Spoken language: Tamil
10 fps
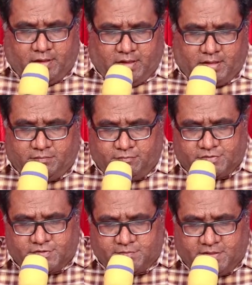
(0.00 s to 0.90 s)
ஆறாம்
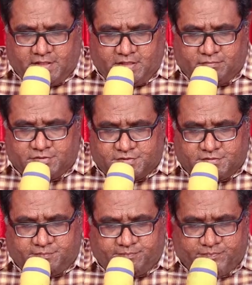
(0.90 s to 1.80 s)
வசனம் ஏழாம்
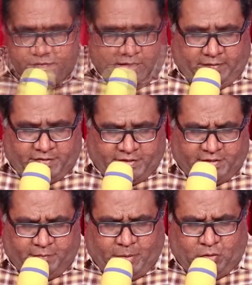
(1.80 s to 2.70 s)
வசனம் கவனிங்க
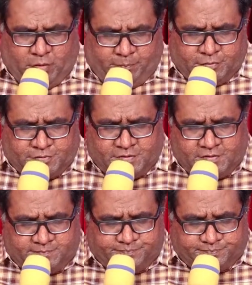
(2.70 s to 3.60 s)
இங்கே பவுல் அப்போஸ்லன்